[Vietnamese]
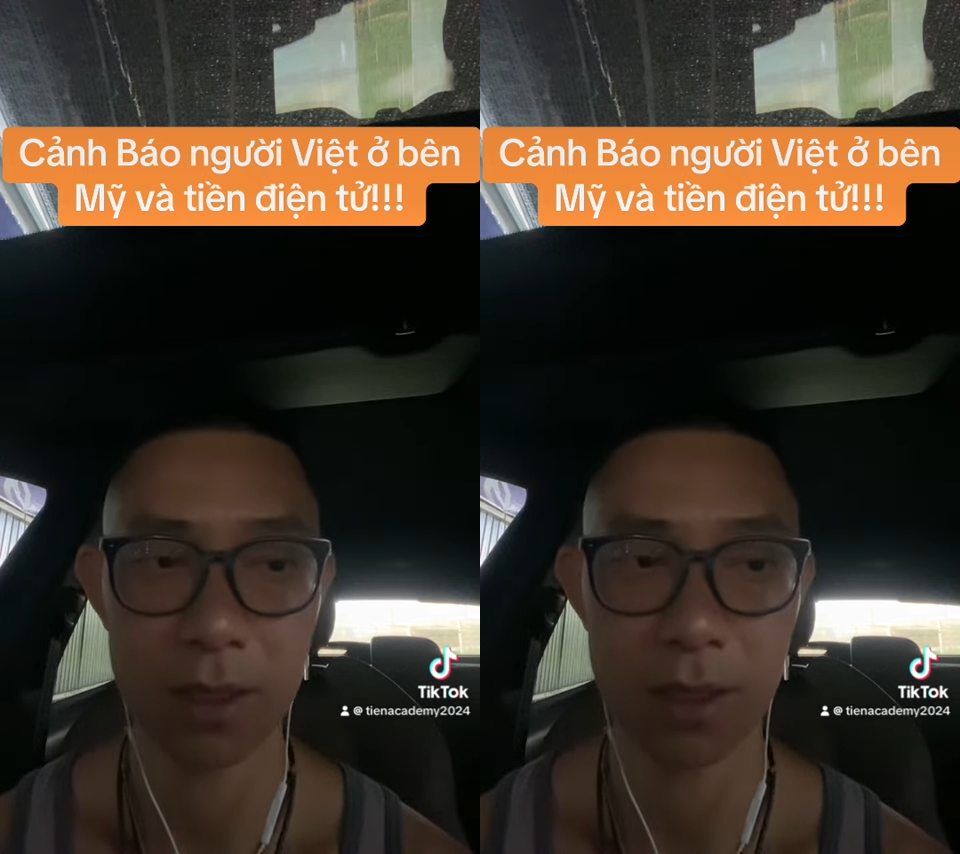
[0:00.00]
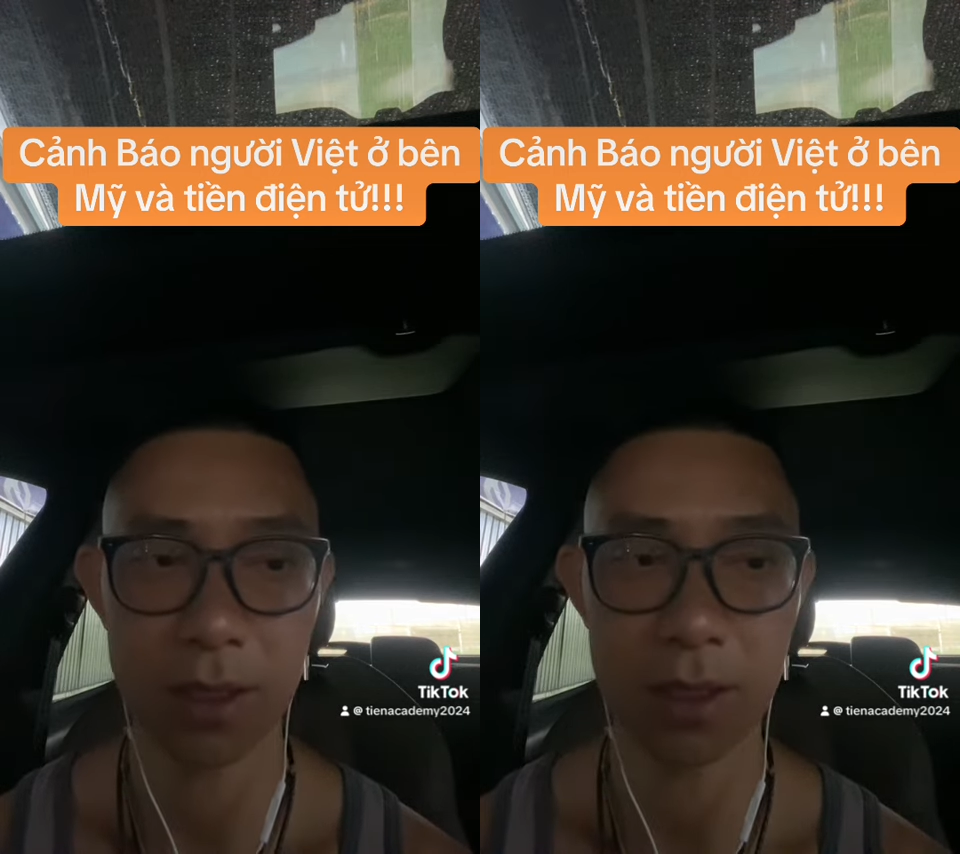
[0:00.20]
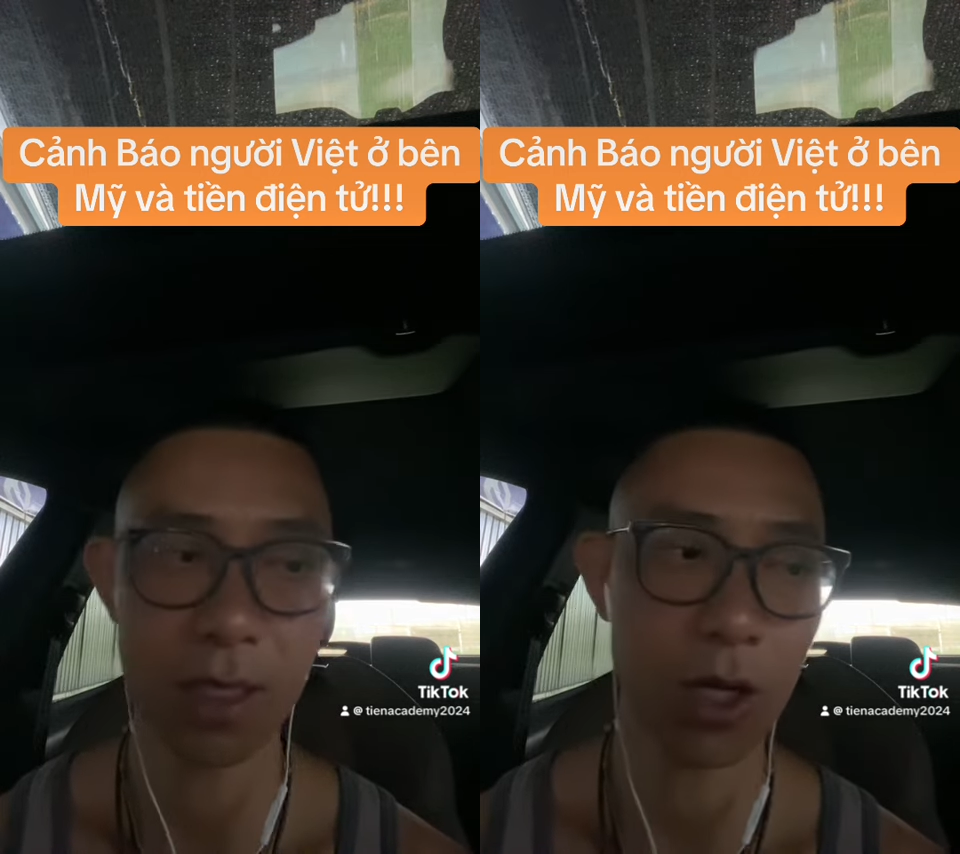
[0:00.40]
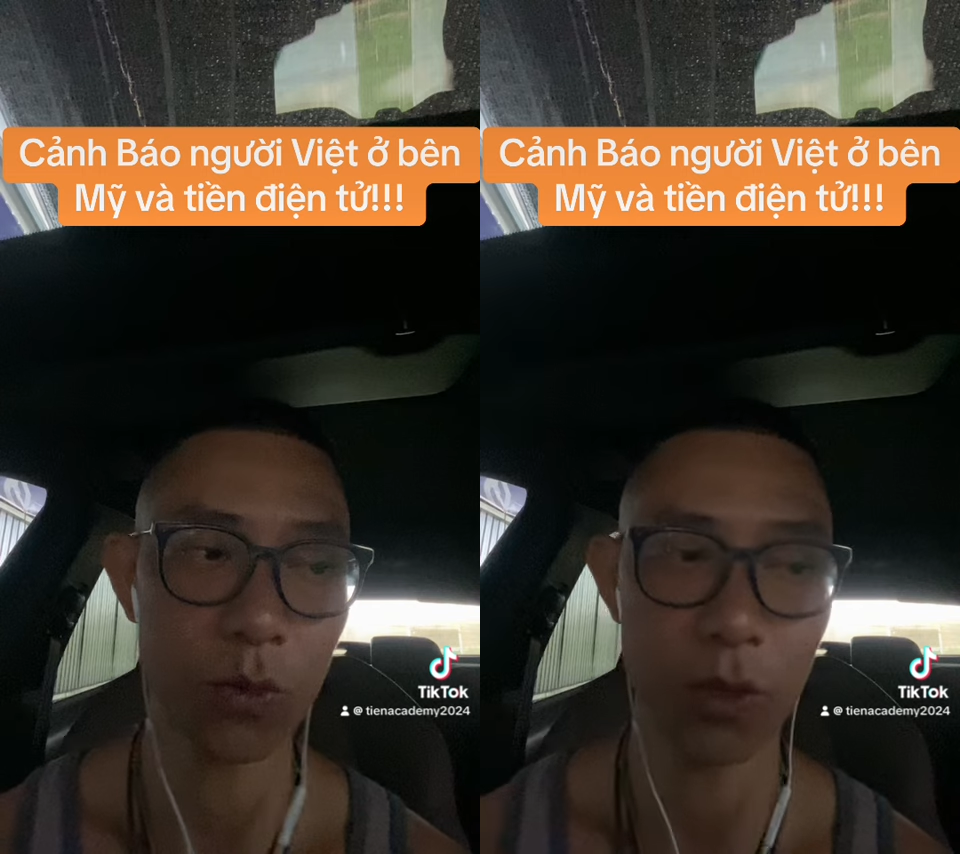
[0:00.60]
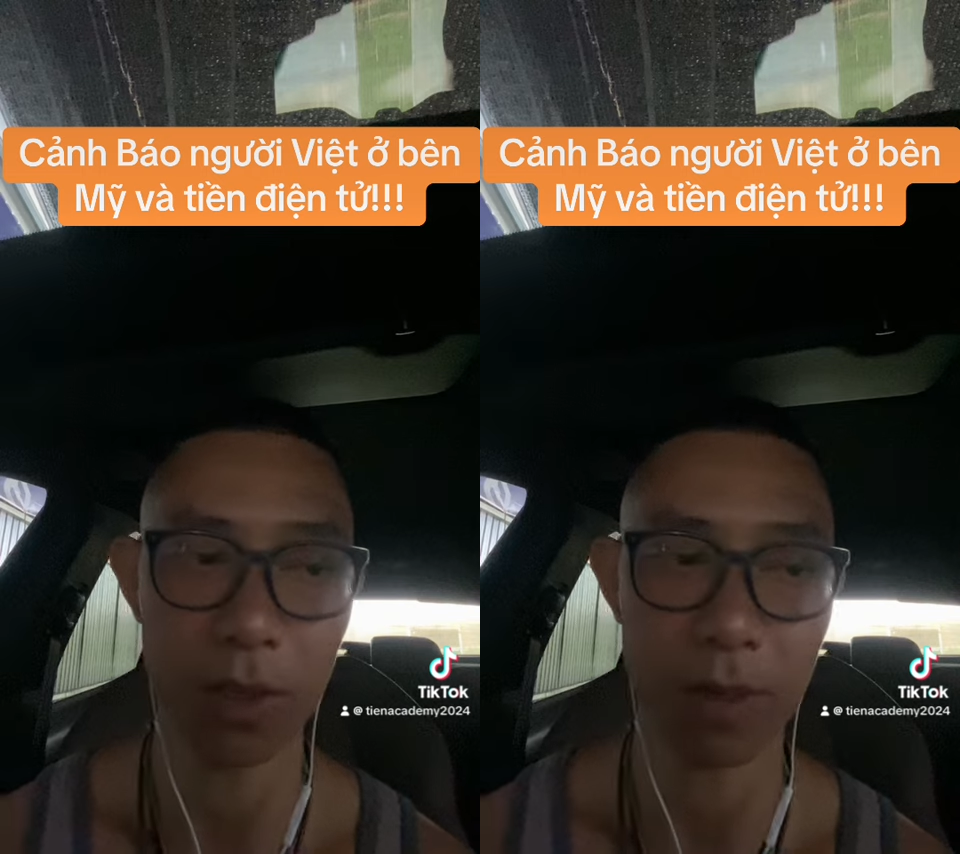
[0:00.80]
những cái
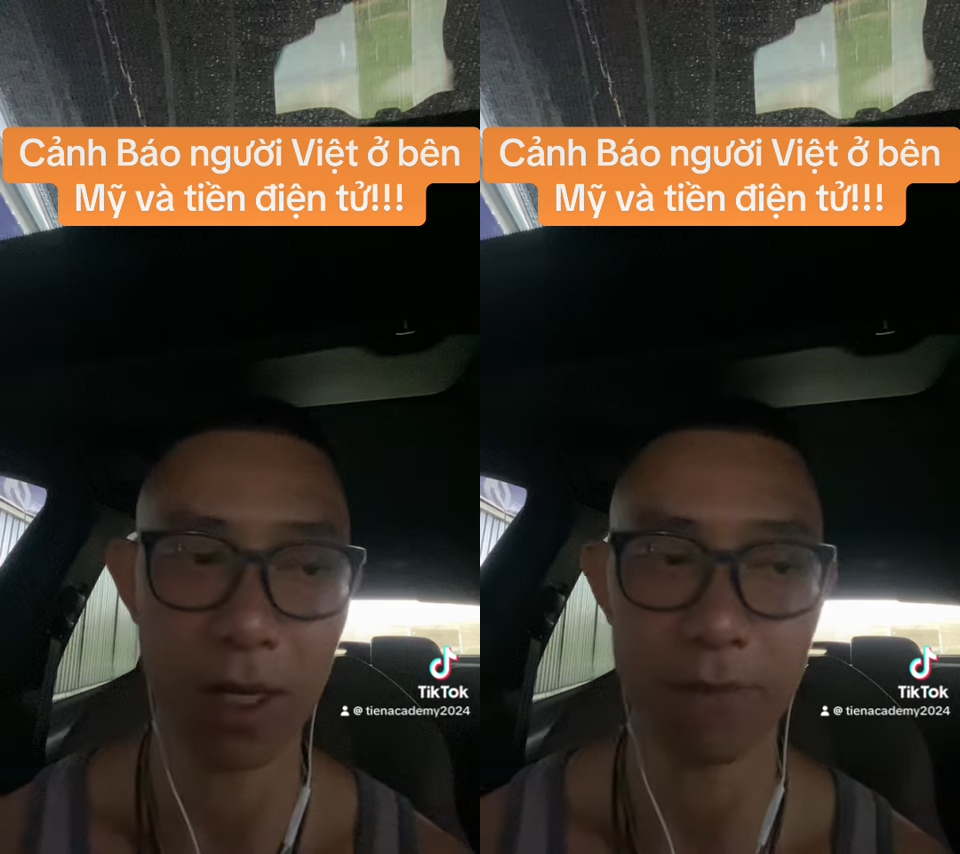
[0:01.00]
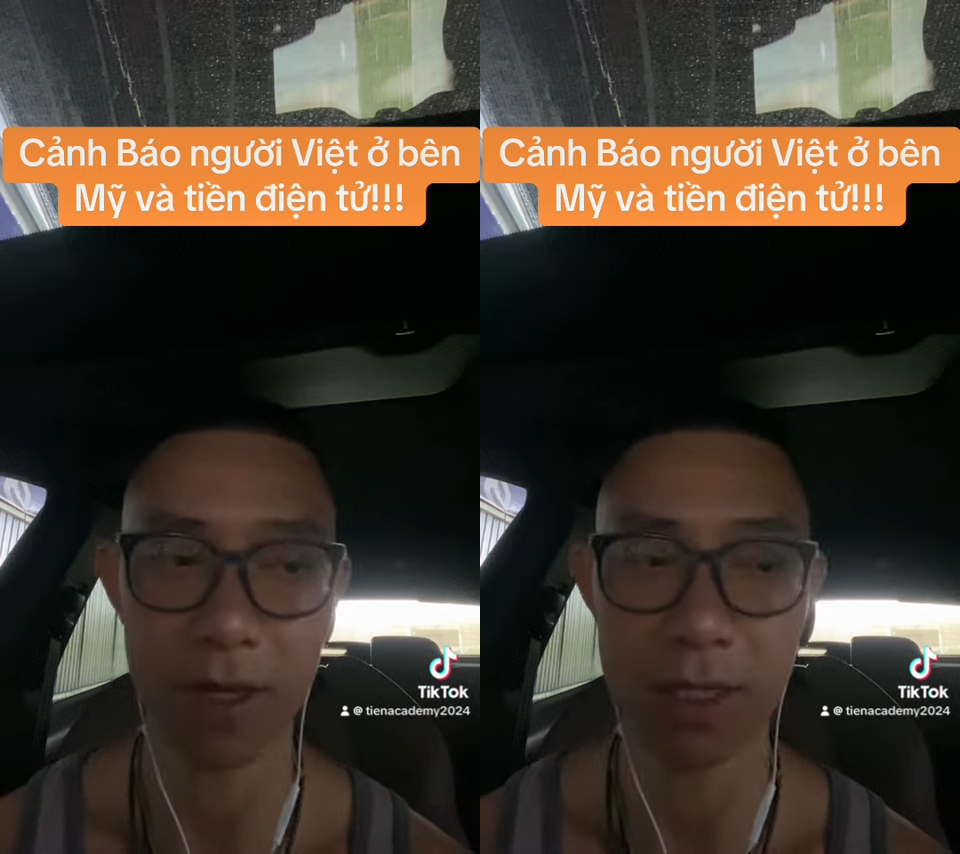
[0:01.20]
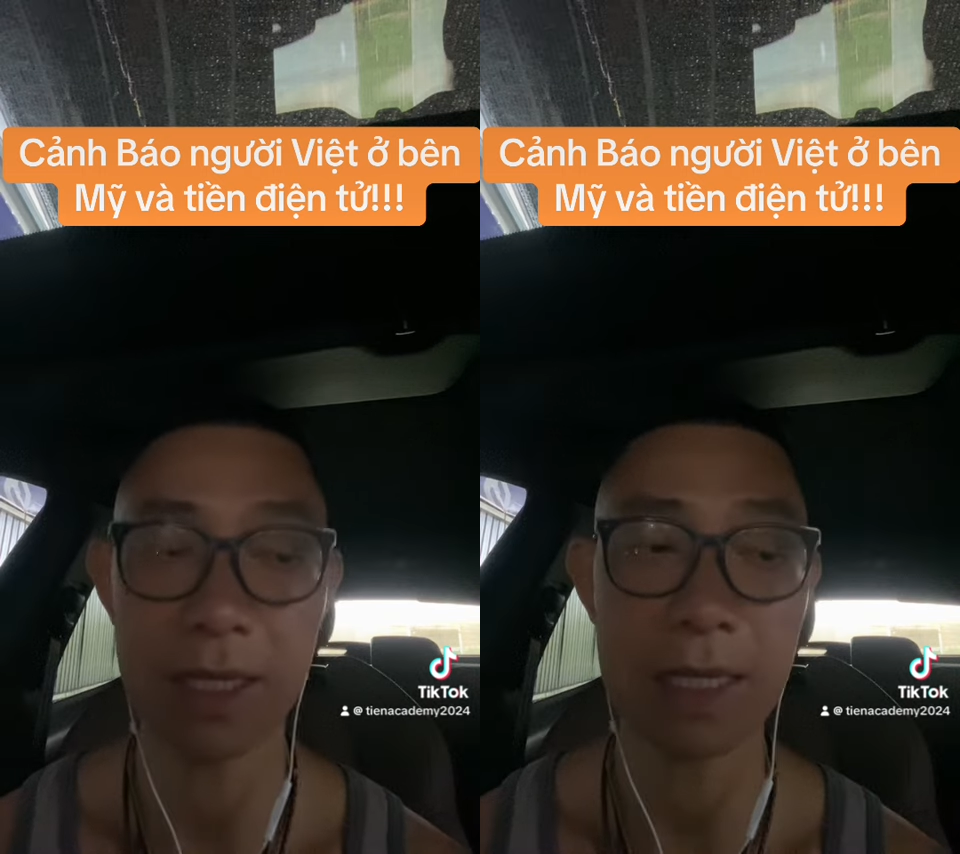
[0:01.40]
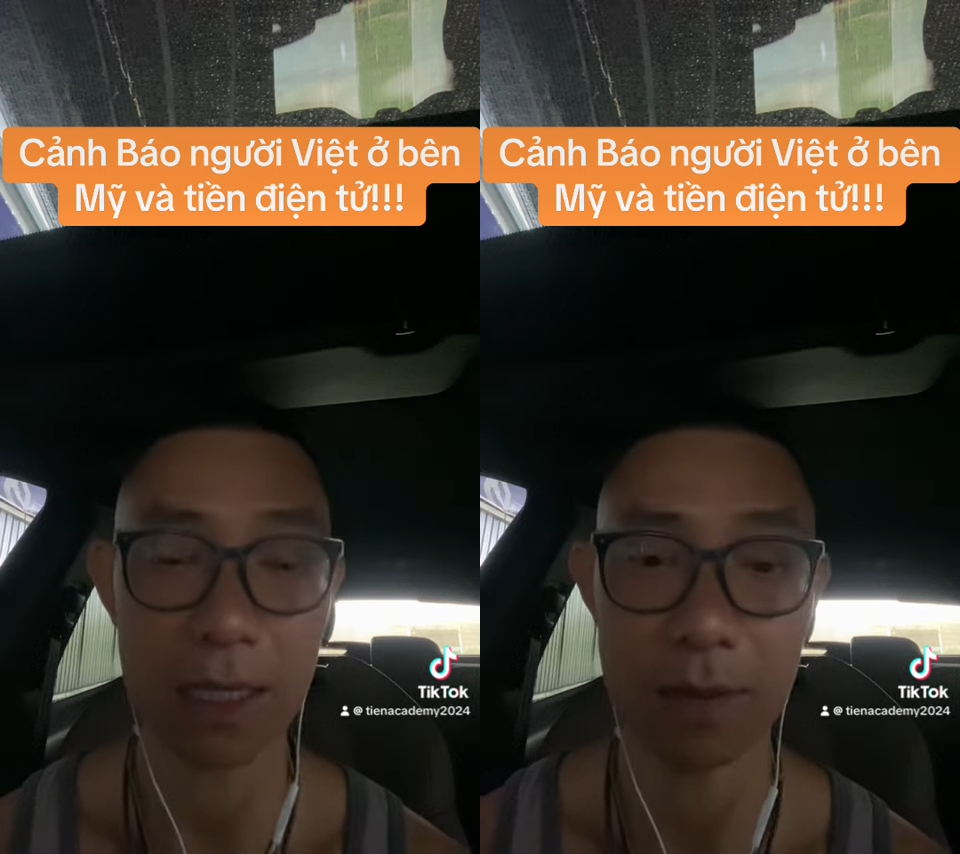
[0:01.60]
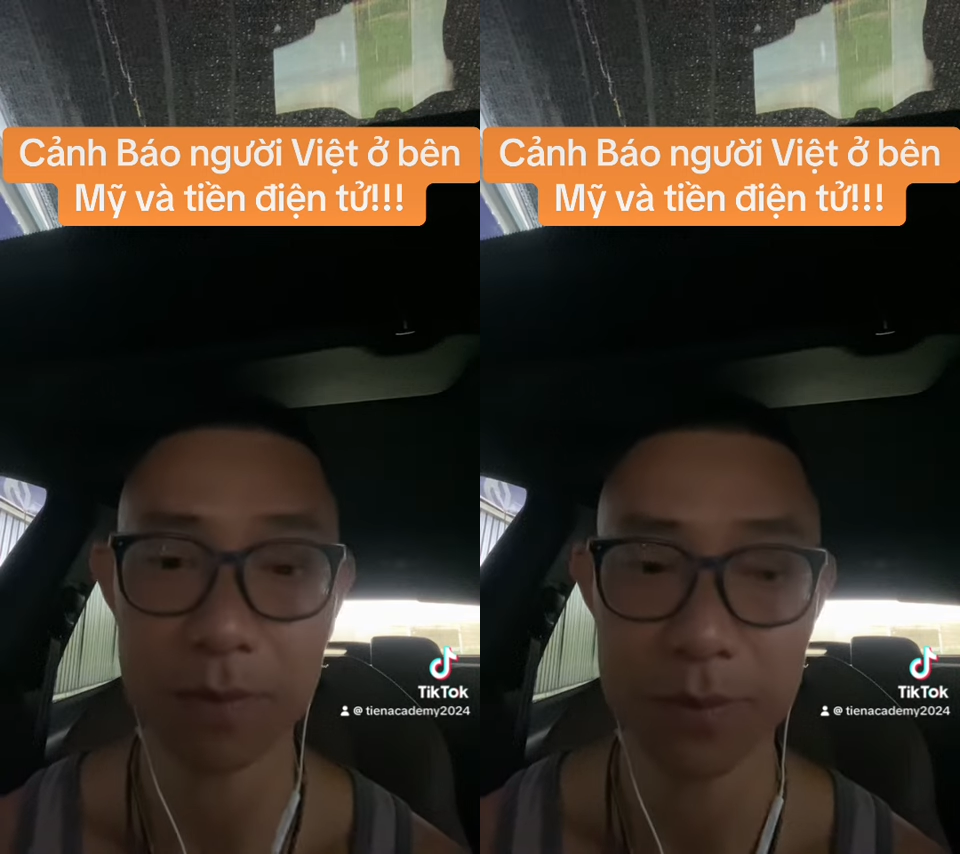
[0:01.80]
câu chuyện mà đề về chiến tranh